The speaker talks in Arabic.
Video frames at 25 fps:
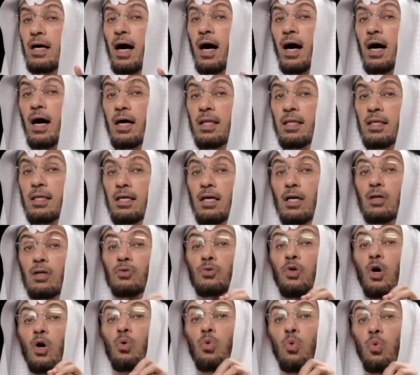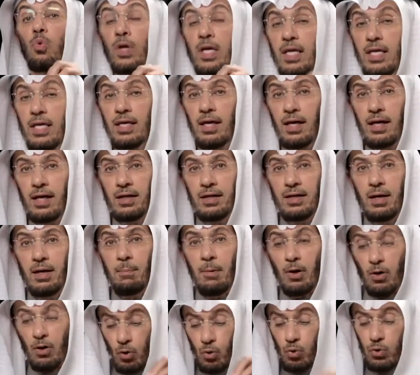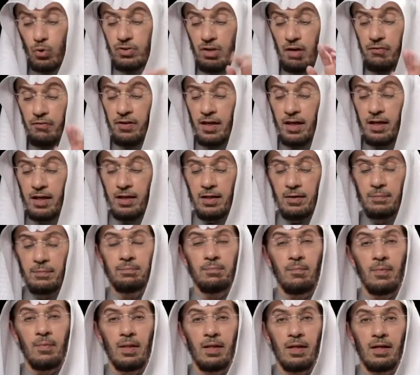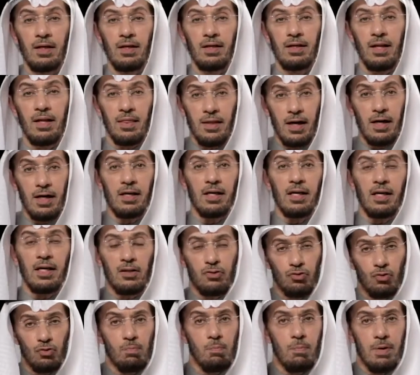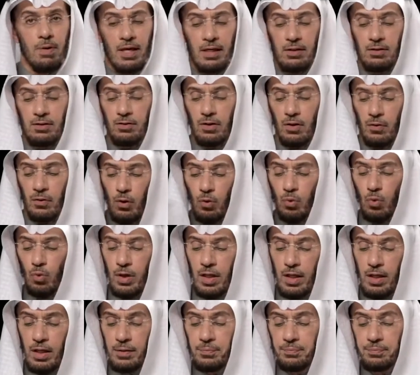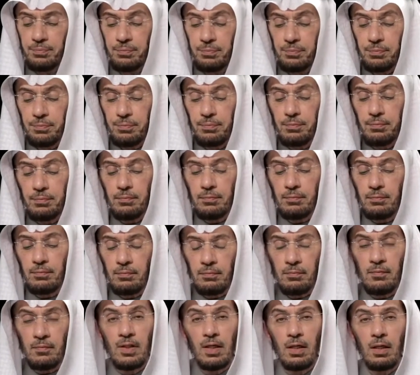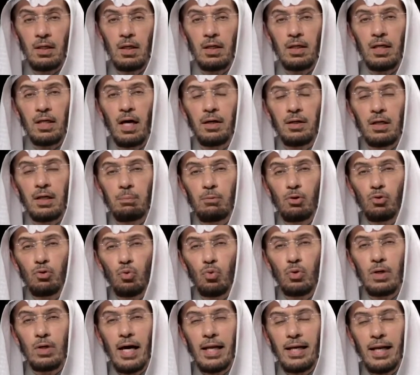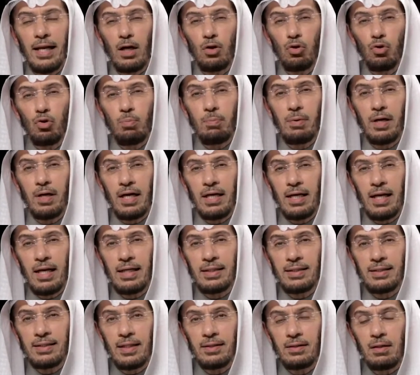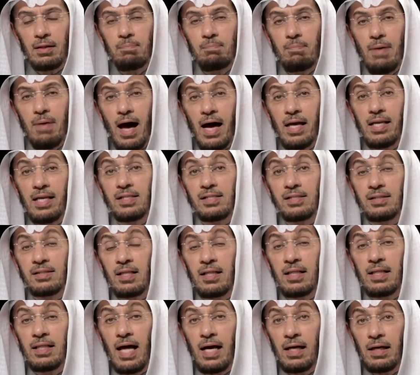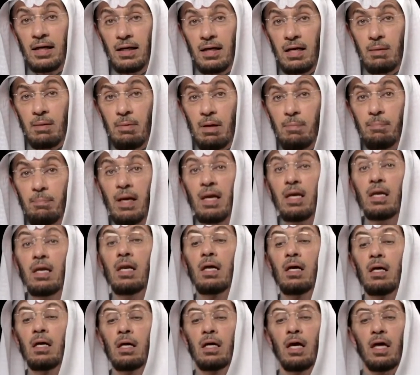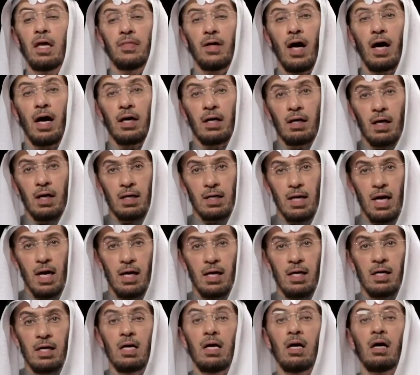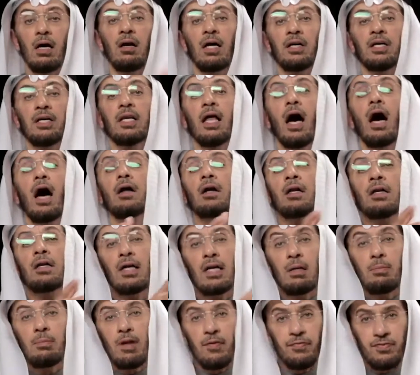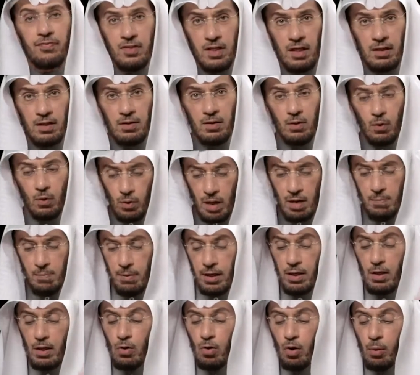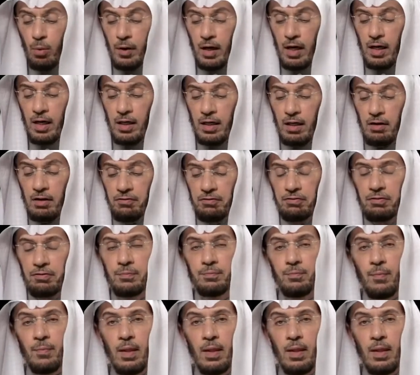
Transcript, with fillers: هذه ضرورية مركوزة فيك لذلك سميت ضرورية يعني بدونها لا يمكن أن تتم أي استدلال علمي بل إذا أنكرناها راح ينهار العلم نفسه وراح نبين لكم الآن كيف